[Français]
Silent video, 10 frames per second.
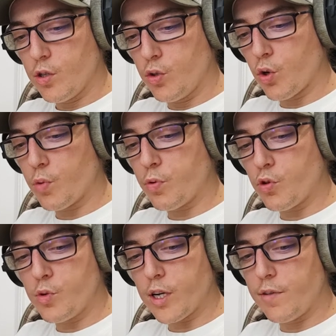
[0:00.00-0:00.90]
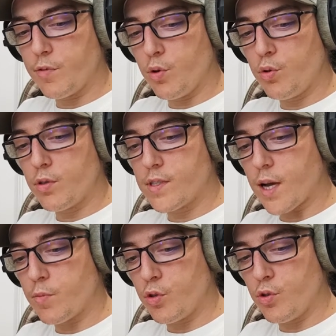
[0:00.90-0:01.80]
de reproduire les volutes
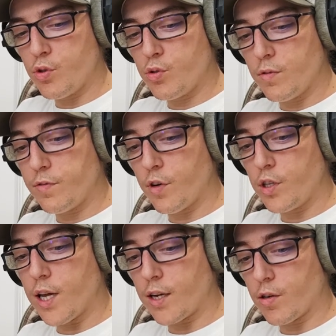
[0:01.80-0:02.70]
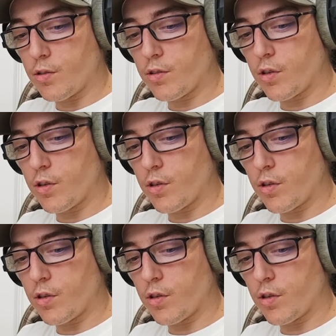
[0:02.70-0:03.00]
harmonieuses d'une feuille d'acanthe,